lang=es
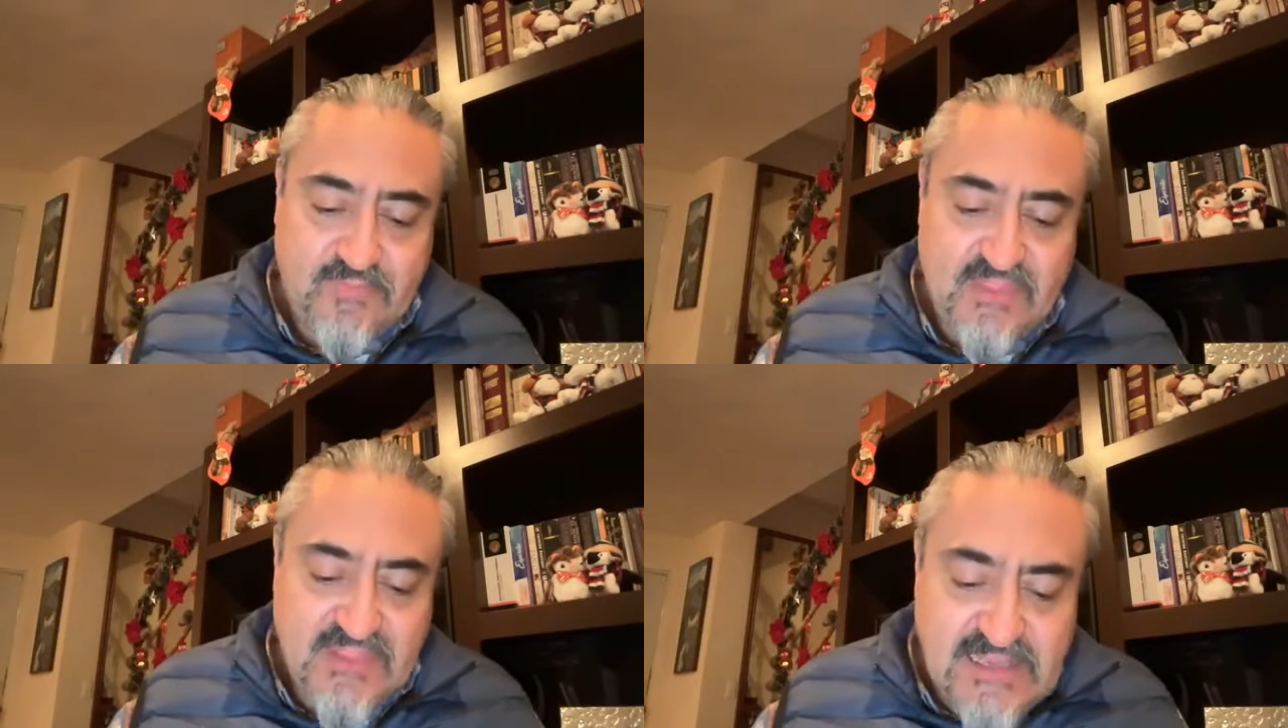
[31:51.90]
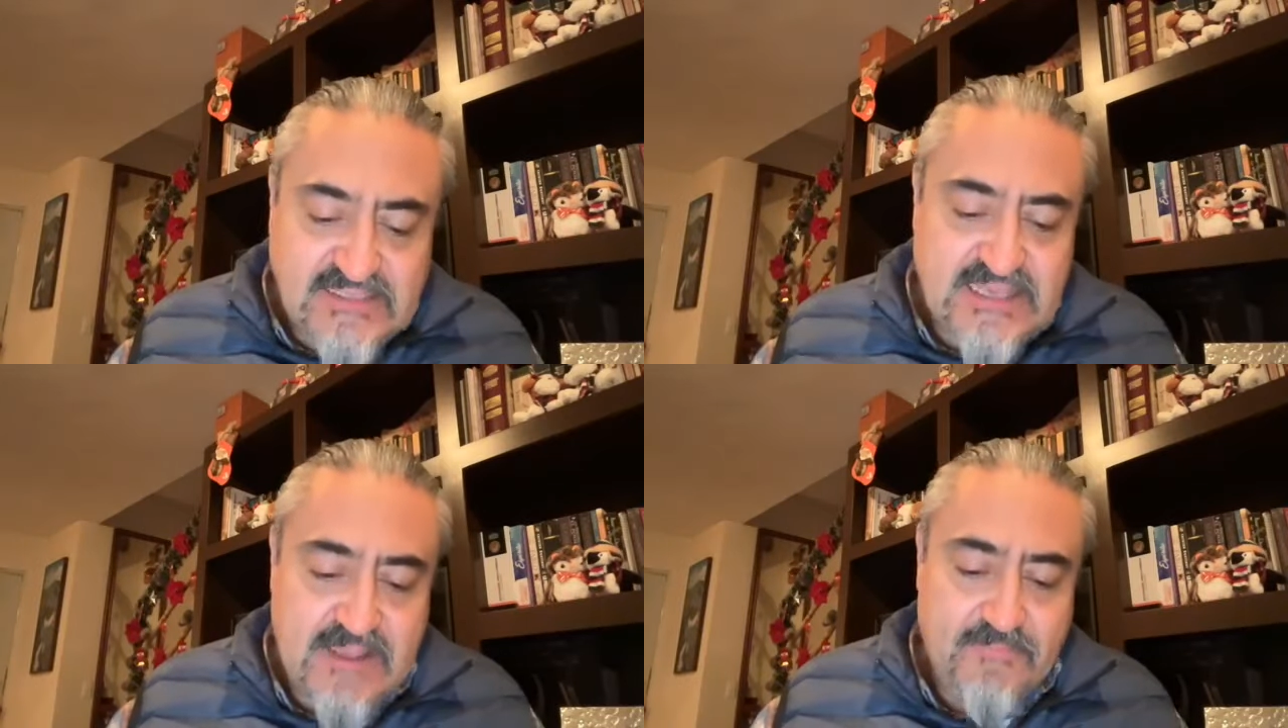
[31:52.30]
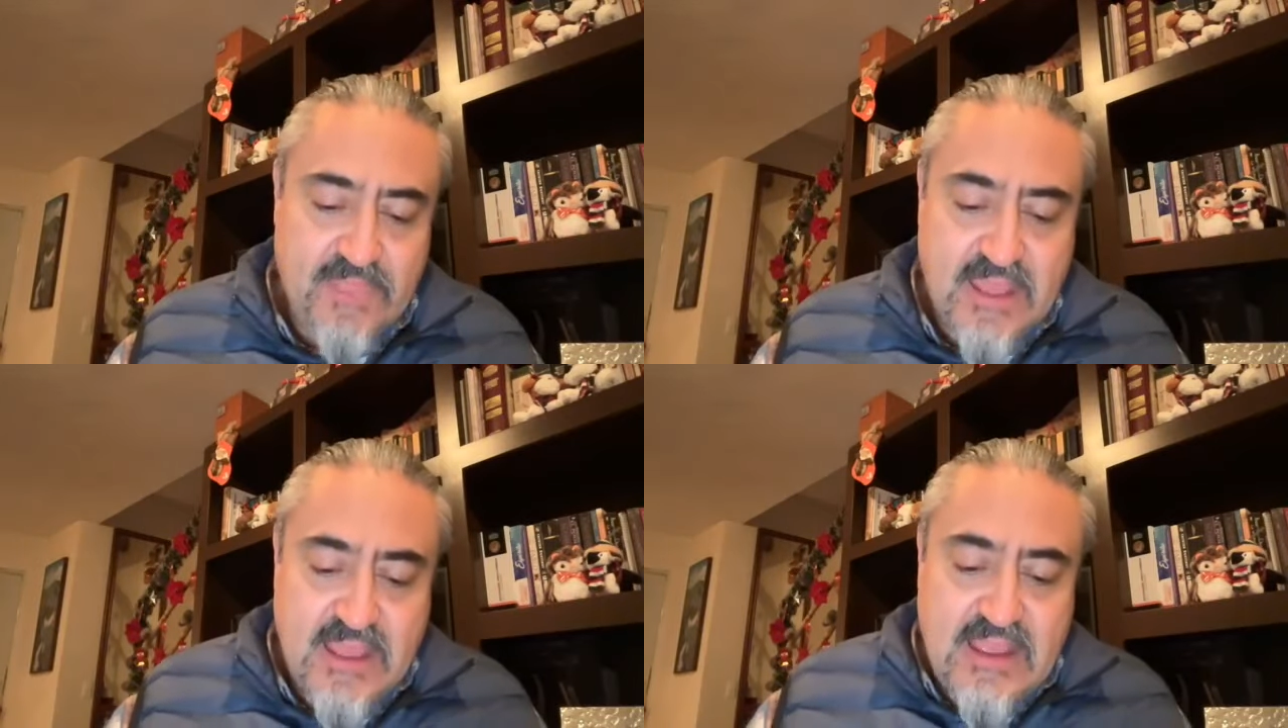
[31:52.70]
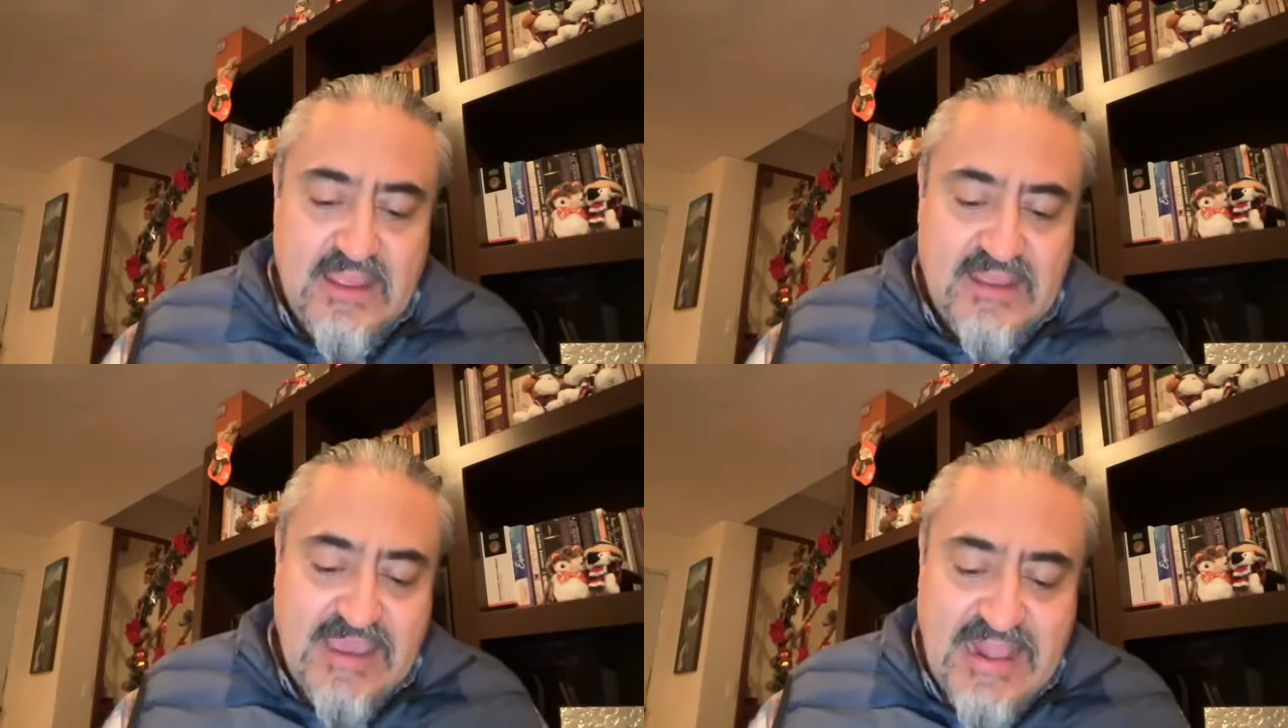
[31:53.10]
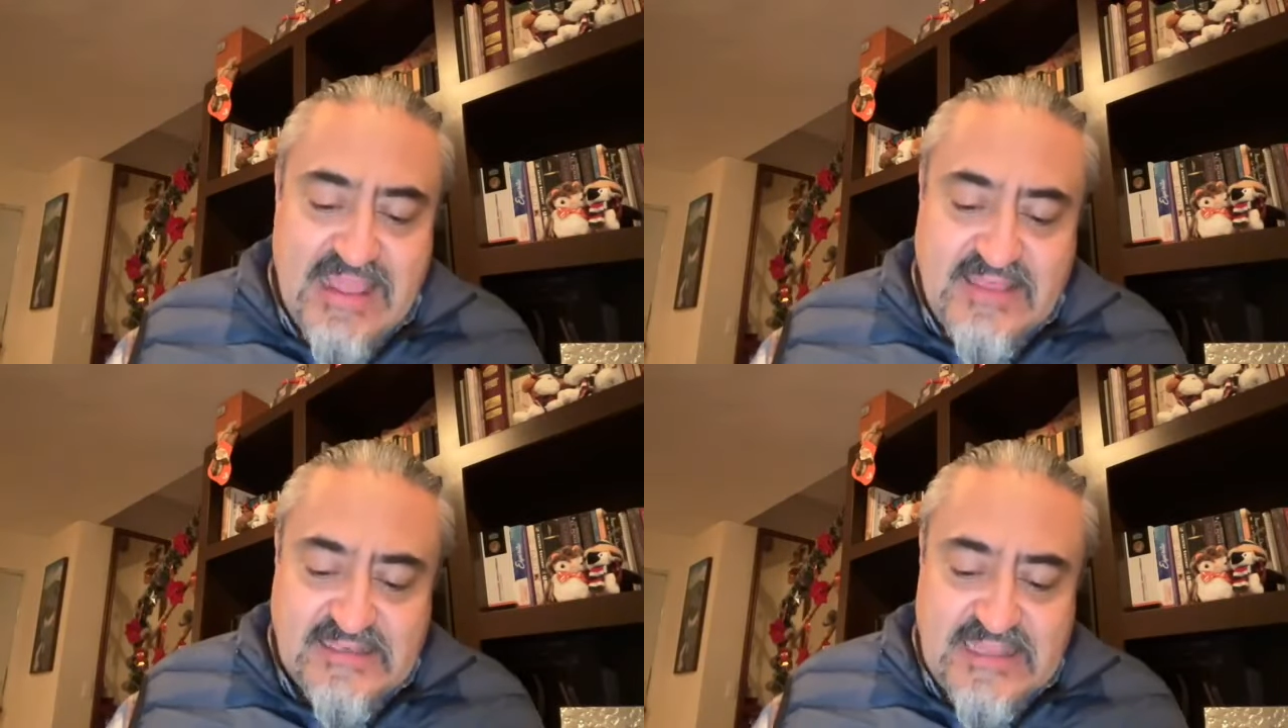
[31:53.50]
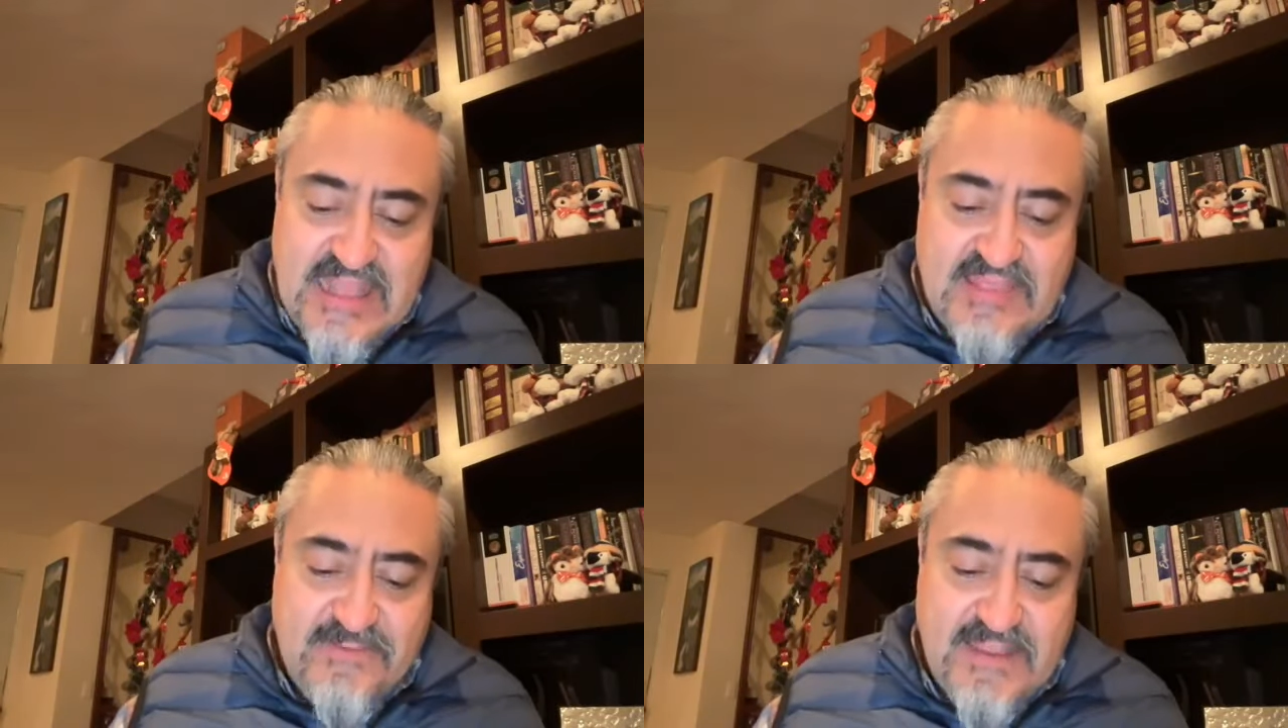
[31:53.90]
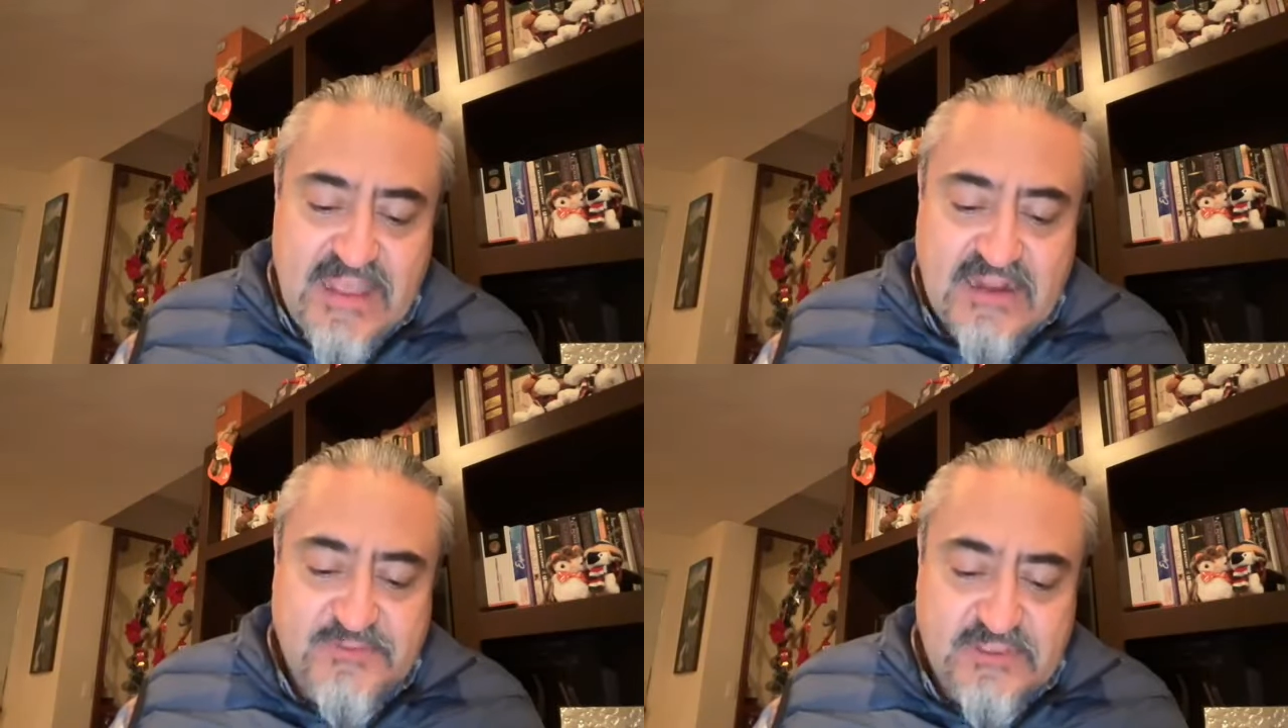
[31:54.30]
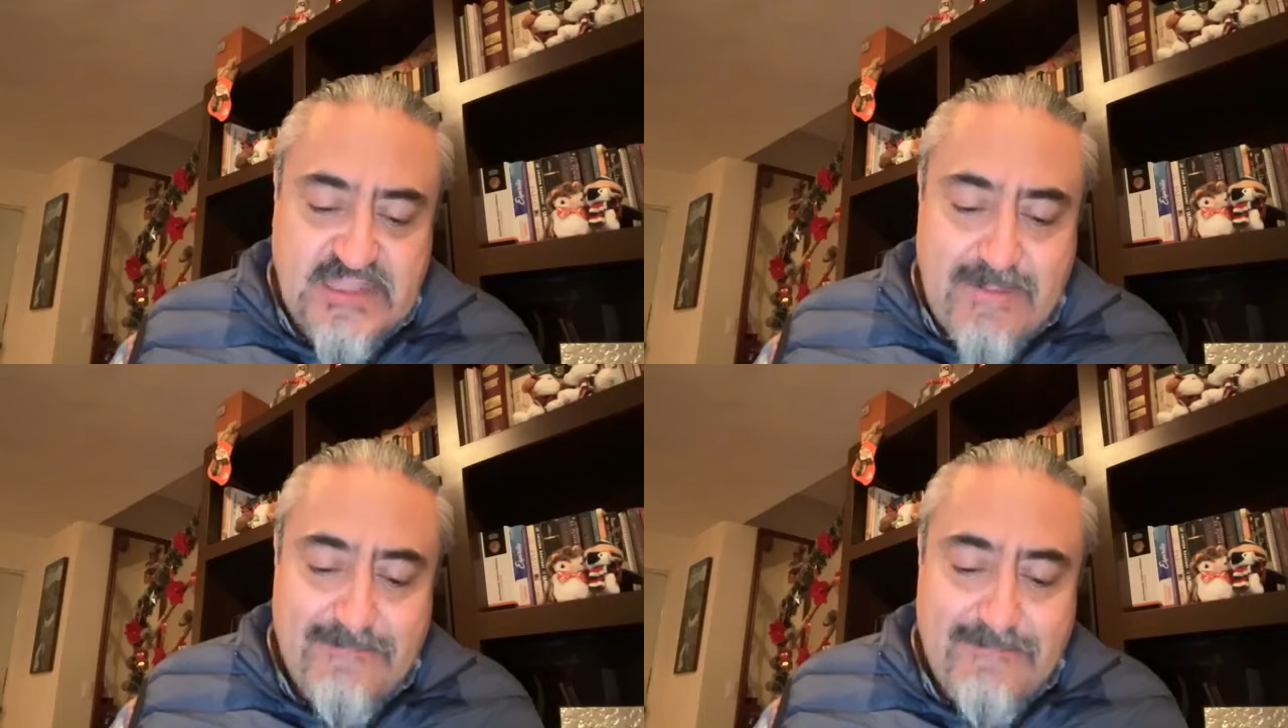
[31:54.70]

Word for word: Dice, ¿Qué le dice la divina respuesta?